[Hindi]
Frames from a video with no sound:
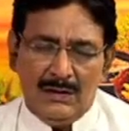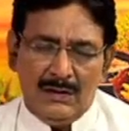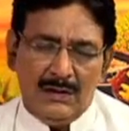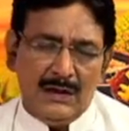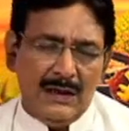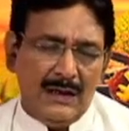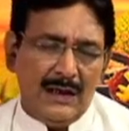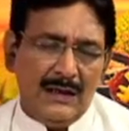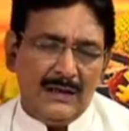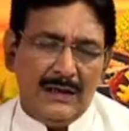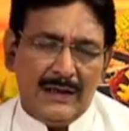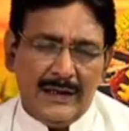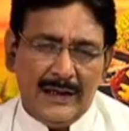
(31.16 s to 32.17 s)
इसका
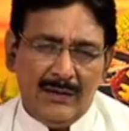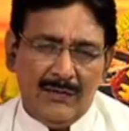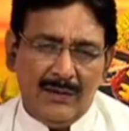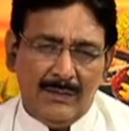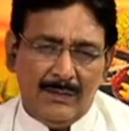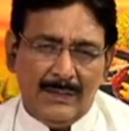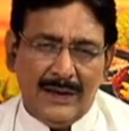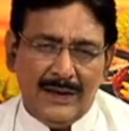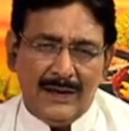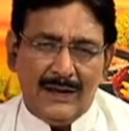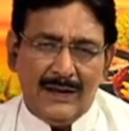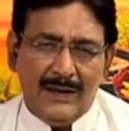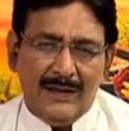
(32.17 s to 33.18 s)
इलाज करा रहे होंगे
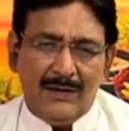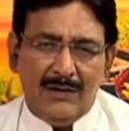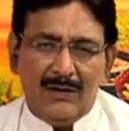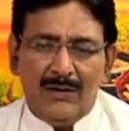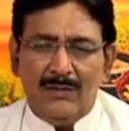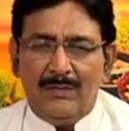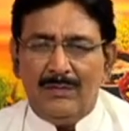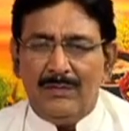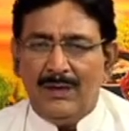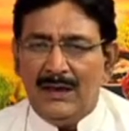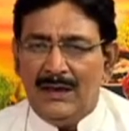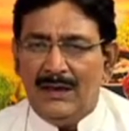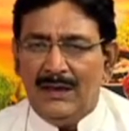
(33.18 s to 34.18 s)
पैर का और
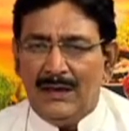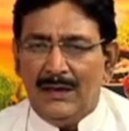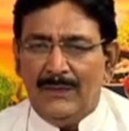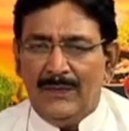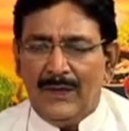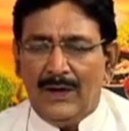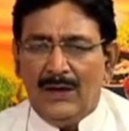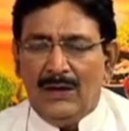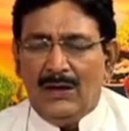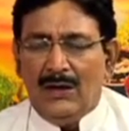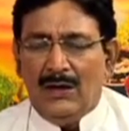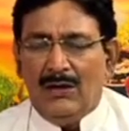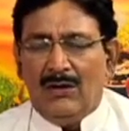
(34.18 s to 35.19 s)
पिंडली का
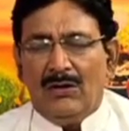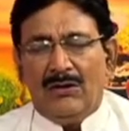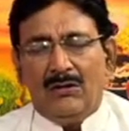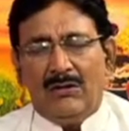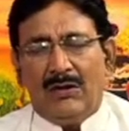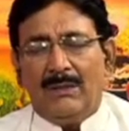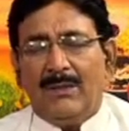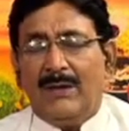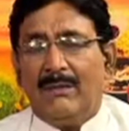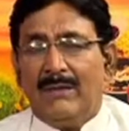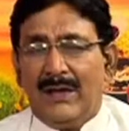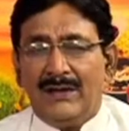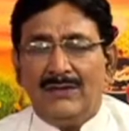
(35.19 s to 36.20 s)
और आपका
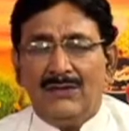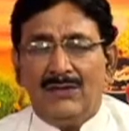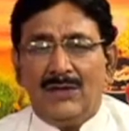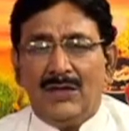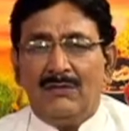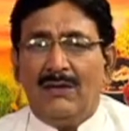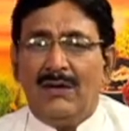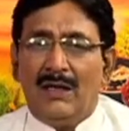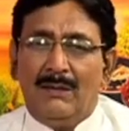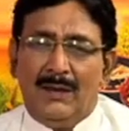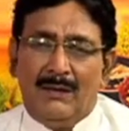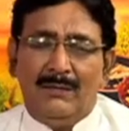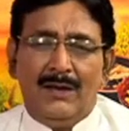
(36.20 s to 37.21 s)
मर्ज जो है वो
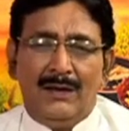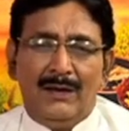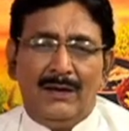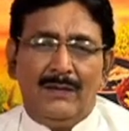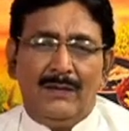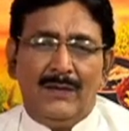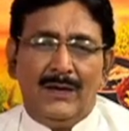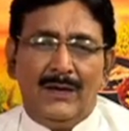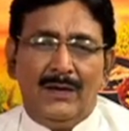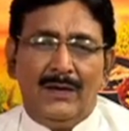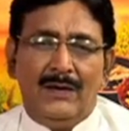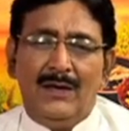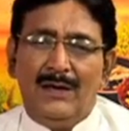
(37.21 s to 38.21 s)
कमर में है
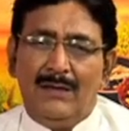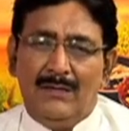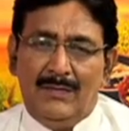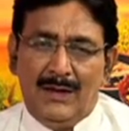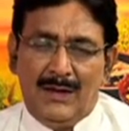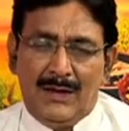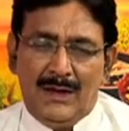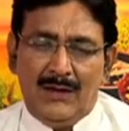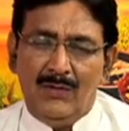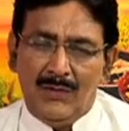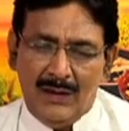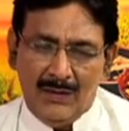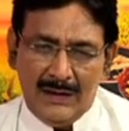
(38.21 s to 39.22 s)
ये मेरा
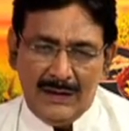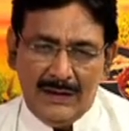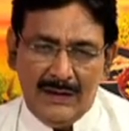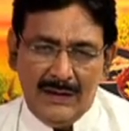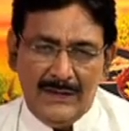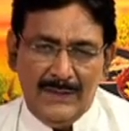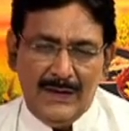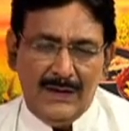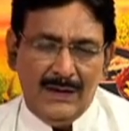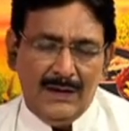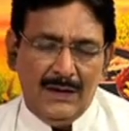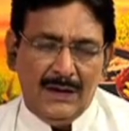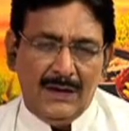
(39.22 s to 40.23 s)
अनुभव कहता है
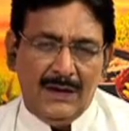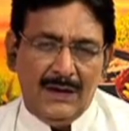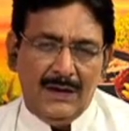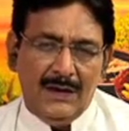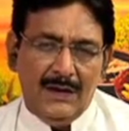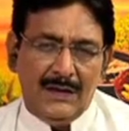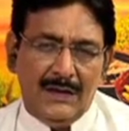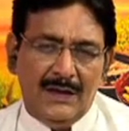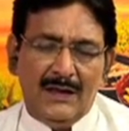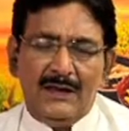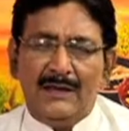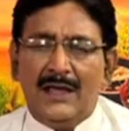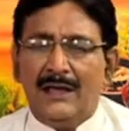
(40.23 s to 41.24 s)
कि
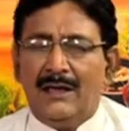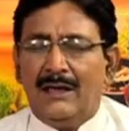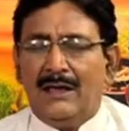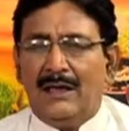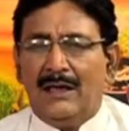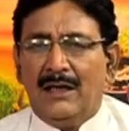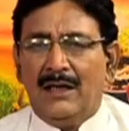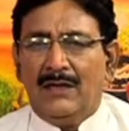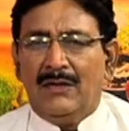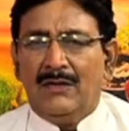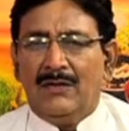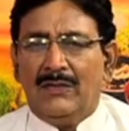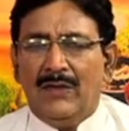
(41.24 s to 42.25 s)
ये साइटिका है
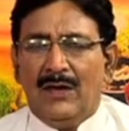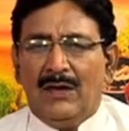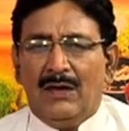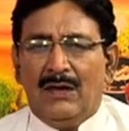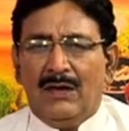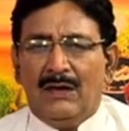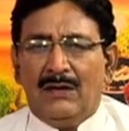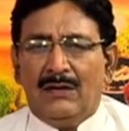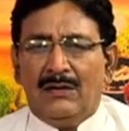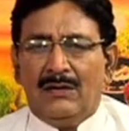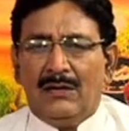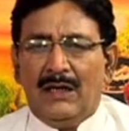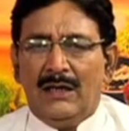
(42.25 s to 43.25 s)
और
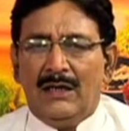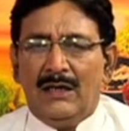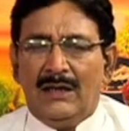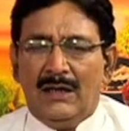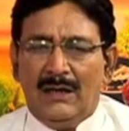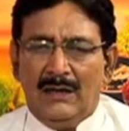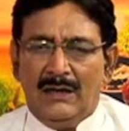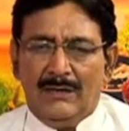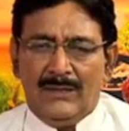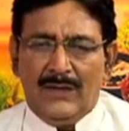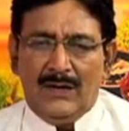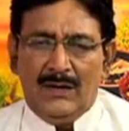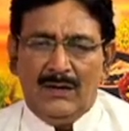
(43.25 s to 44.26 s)
साइटिका
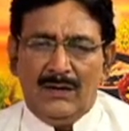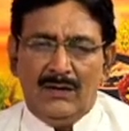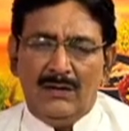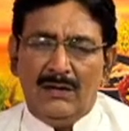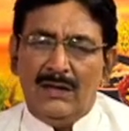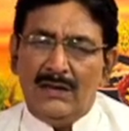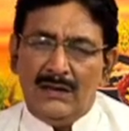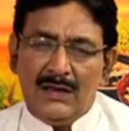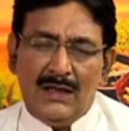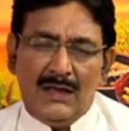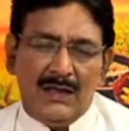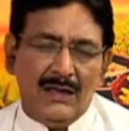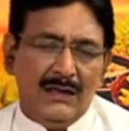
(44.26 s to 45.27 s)
और इस
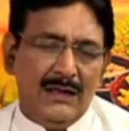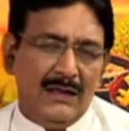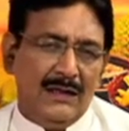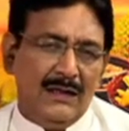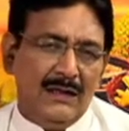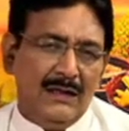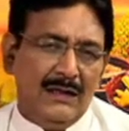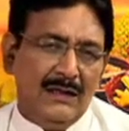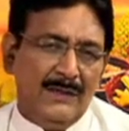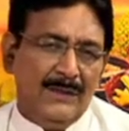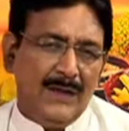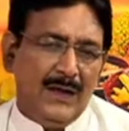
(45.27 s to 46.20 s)
तरह के दर्द के लिए